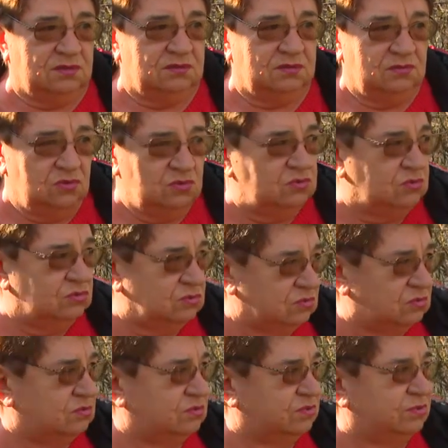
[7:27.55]

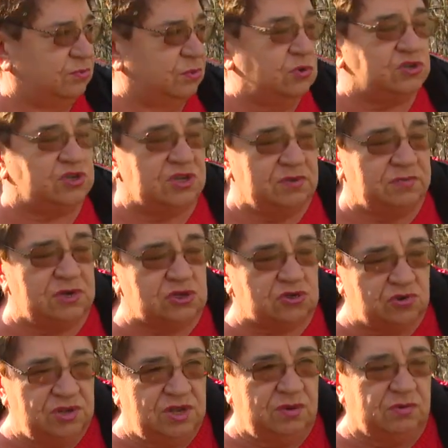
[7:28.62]
ну, площади
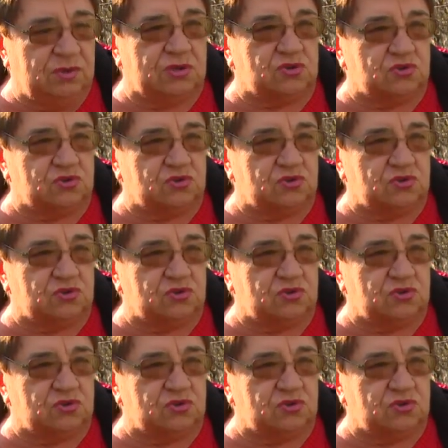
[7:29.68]
большой не было.